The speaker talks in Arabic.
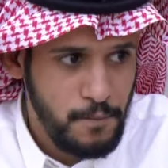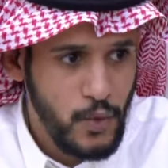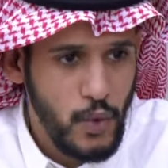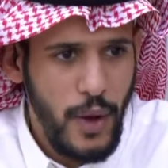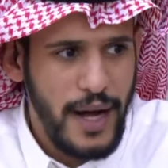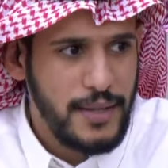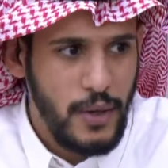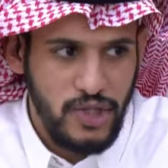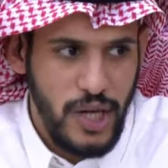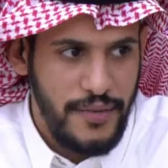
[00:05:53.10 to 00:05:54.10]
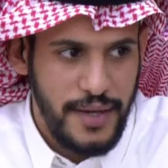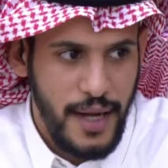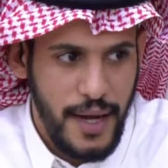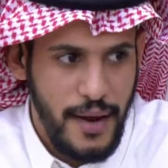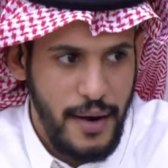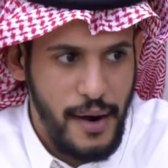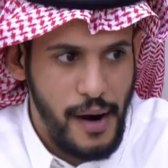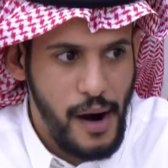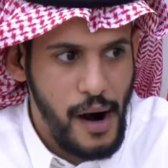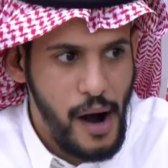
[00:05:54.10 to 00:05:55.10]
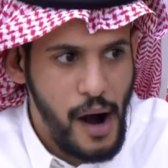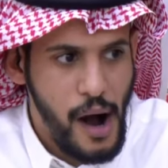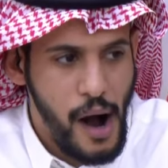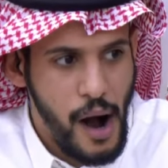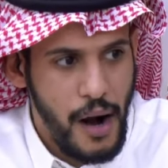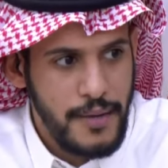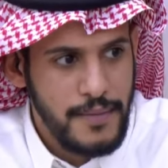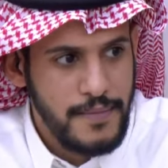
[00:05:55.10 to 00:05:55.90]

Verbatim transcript: كل واحد توجهه في النهايه سالم انا كم لي